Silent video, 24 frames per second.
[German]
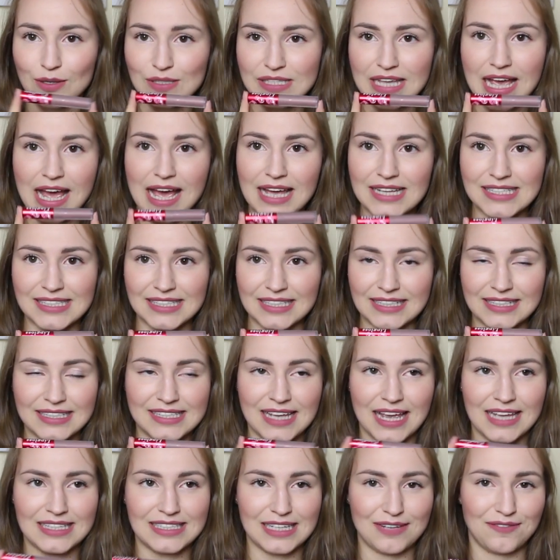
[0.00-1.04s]
aus Asien,
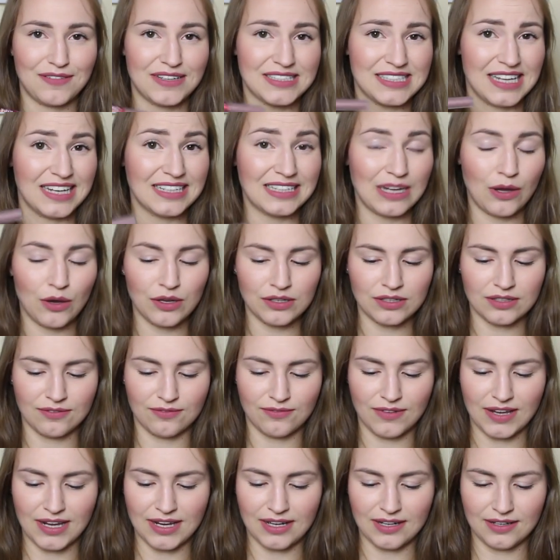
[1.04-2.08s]
das heißt, der Versand dauert
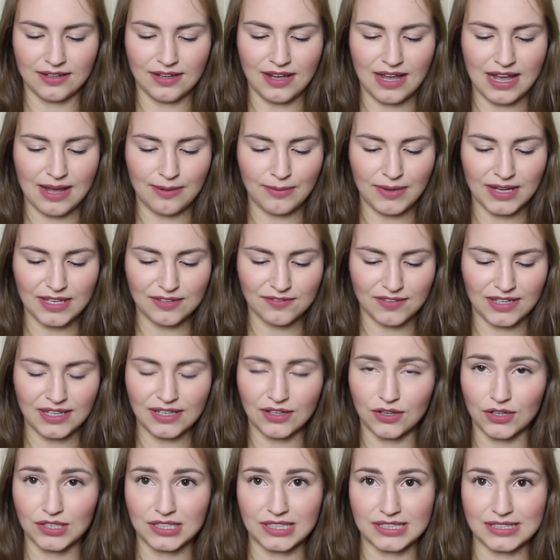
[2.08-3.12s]
eine Weile, aber ich
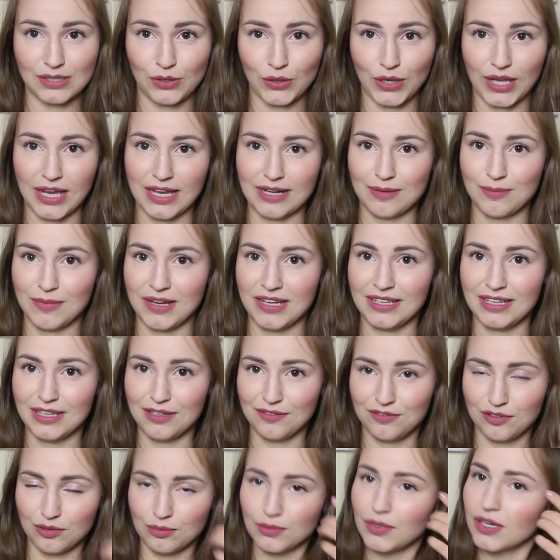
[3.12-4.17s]
verlinke euch das auch gerne mal in die
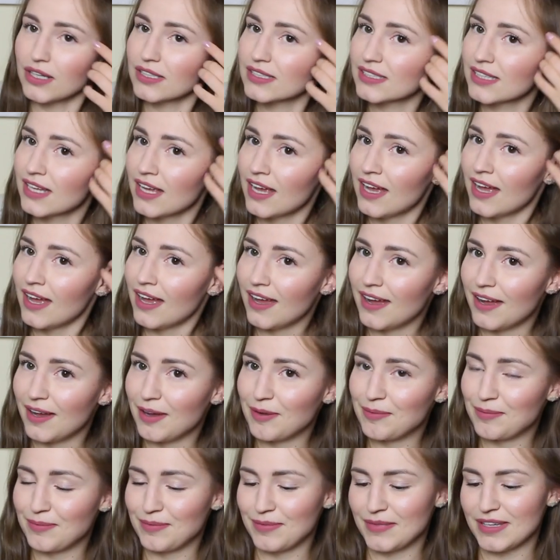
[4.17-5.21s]
Infobox.
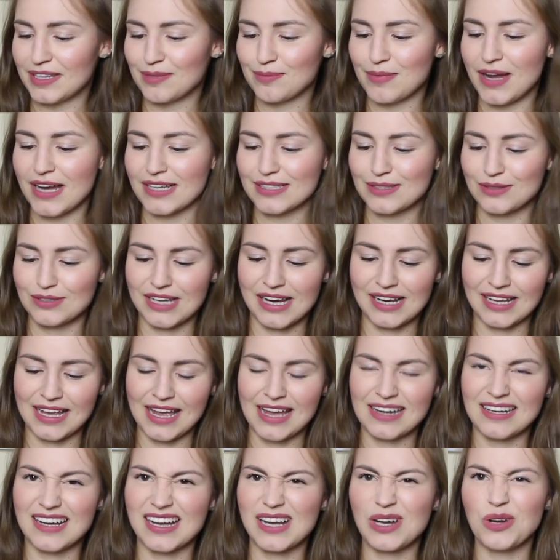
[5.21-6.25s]
Ähm, ich mag es total
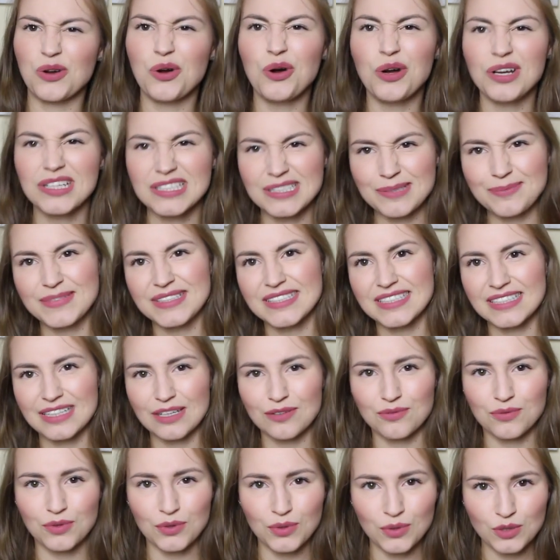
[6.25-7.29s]
gerne. Der Geruch ist ein bisschen
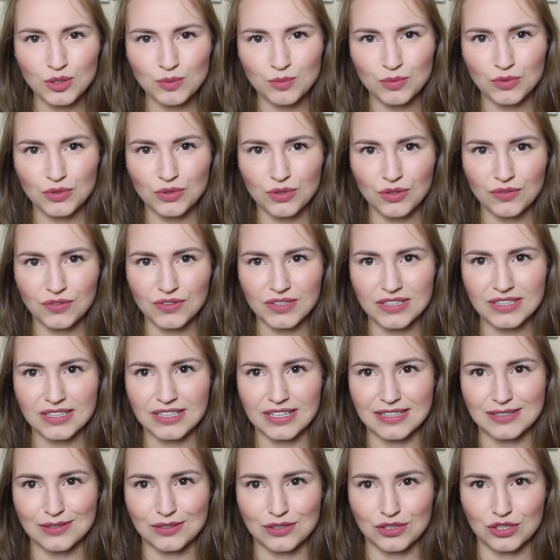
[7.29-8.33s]

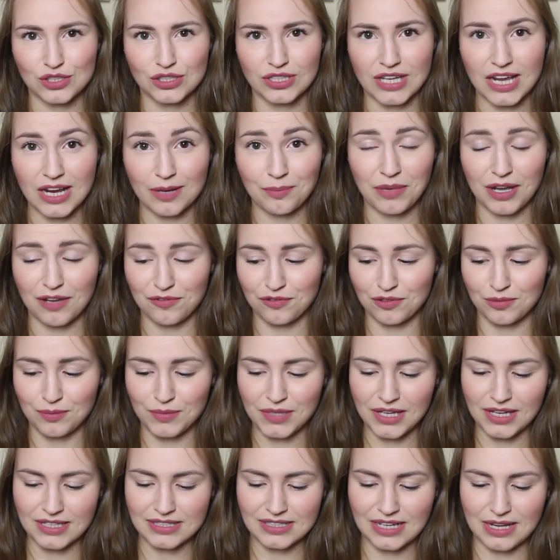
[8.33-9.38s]
gewöhnungsbedürftig, also es ist stark
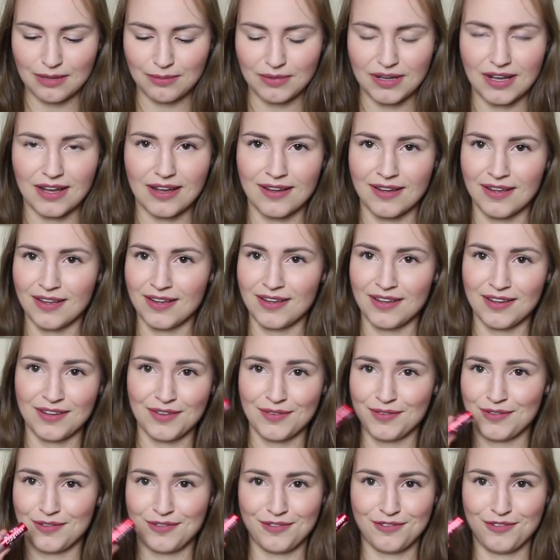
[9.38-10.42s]
parfümiert, aber
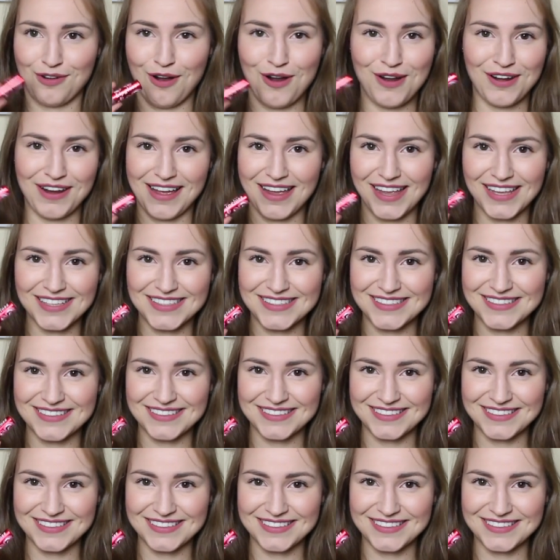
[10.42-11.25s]
voll nice.